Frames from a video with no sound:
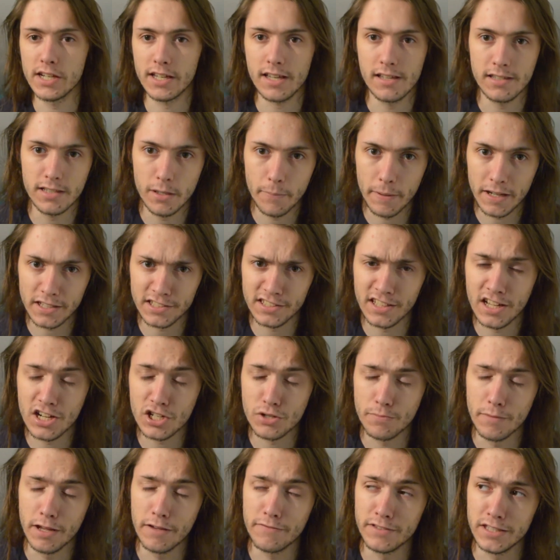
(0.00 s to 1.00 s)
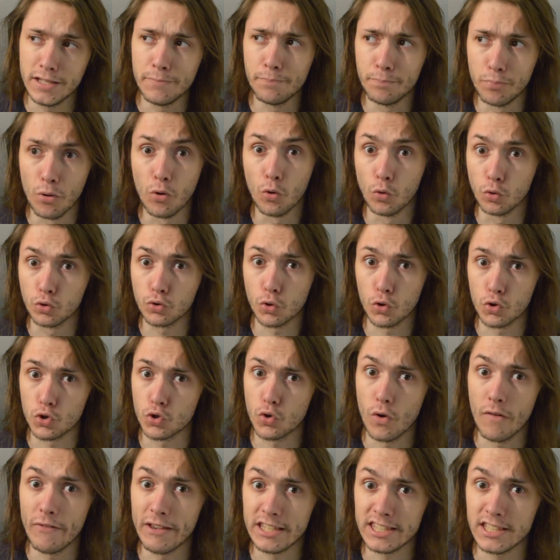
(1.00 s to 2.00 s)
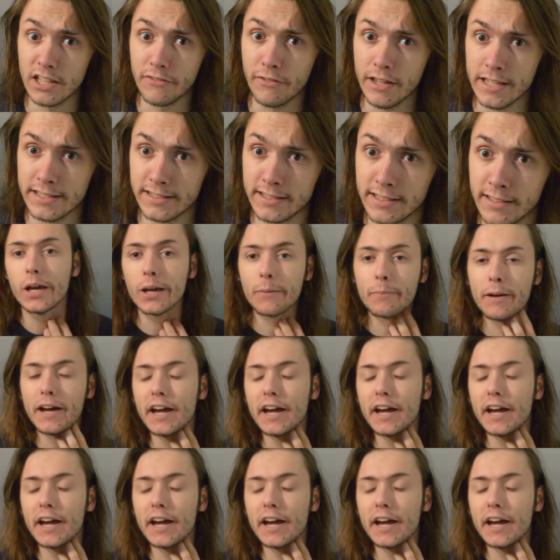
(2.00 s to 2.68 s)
j'ai cassé personnage, mais il faisait beaucoup trop chaud avec cette veste.